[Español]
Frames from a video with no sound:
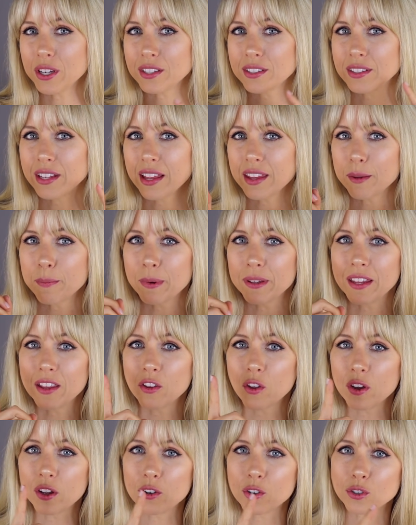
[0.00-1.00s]
está
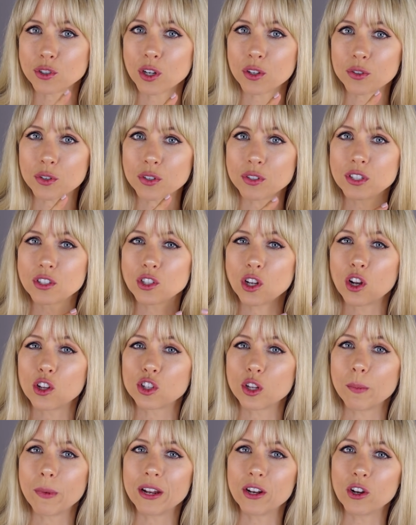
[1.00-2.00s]
dependiendo de nosotros y
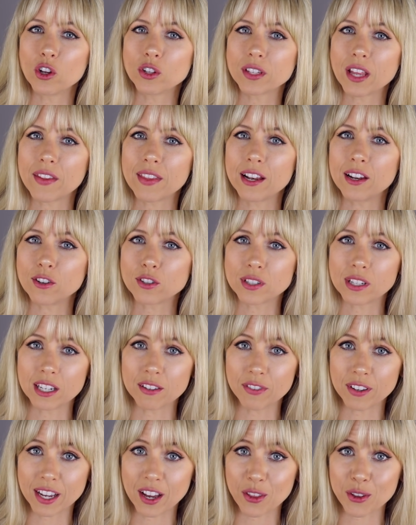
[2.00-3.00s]
solo toma nota de los
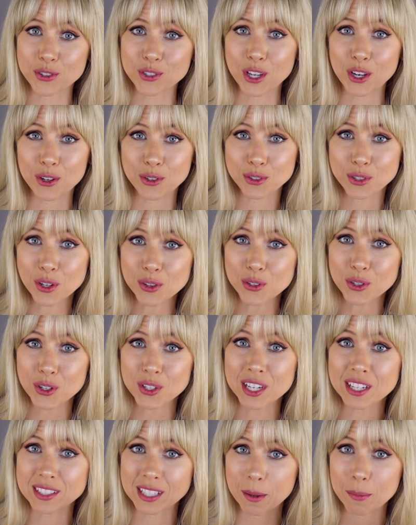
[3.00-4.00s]
significados que
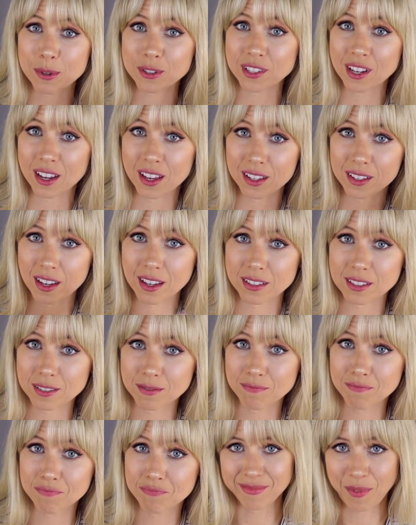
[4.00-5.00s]
nosotros les damos a ellas?
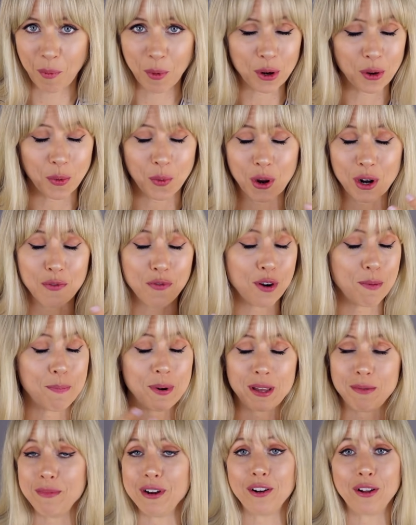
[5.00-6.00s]
Bueno, ¿cuál fue
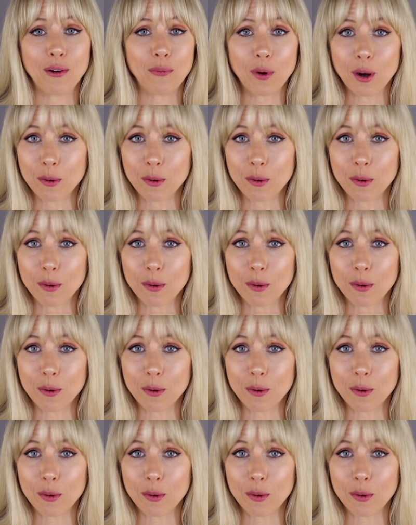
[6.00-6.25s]
primero, el